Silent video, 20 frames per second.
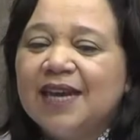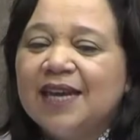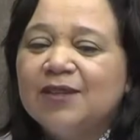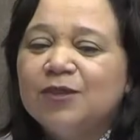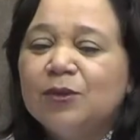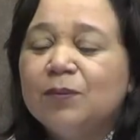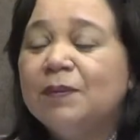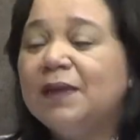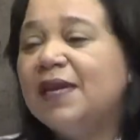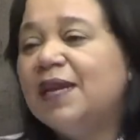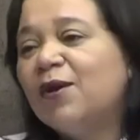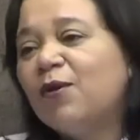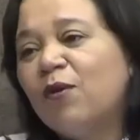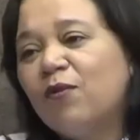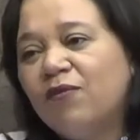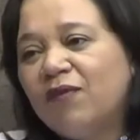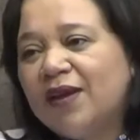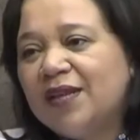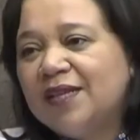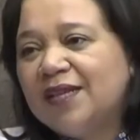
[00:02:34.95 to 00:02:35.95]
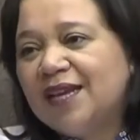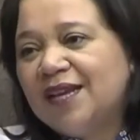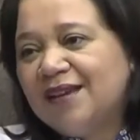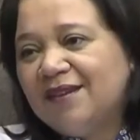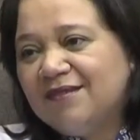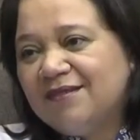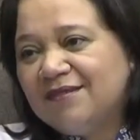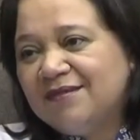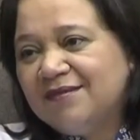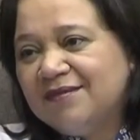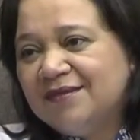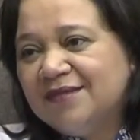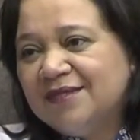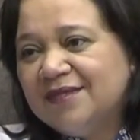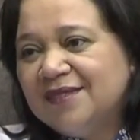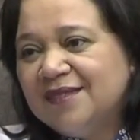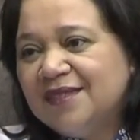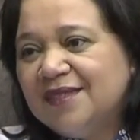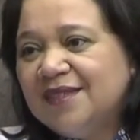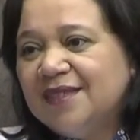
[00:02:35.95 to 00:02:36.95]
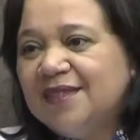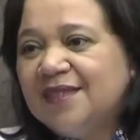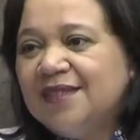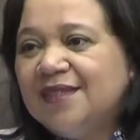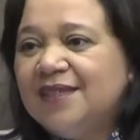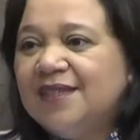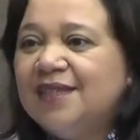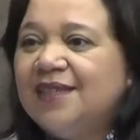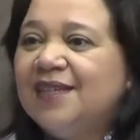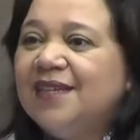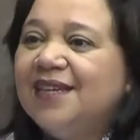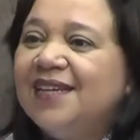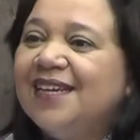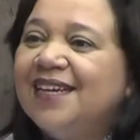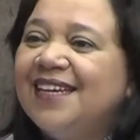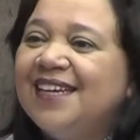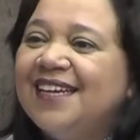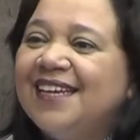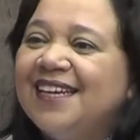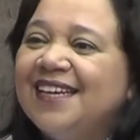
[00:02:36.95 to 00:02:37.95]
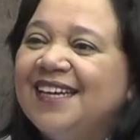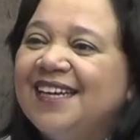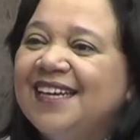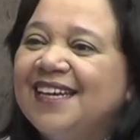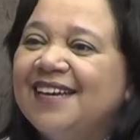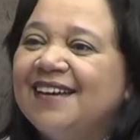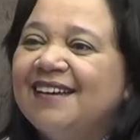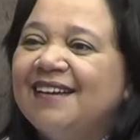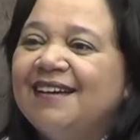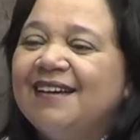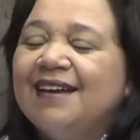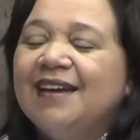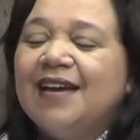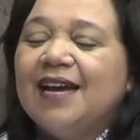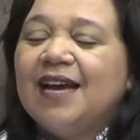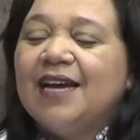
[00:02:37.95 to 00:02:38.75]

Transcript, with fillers: do mini confeiteiro. Que, que, que é a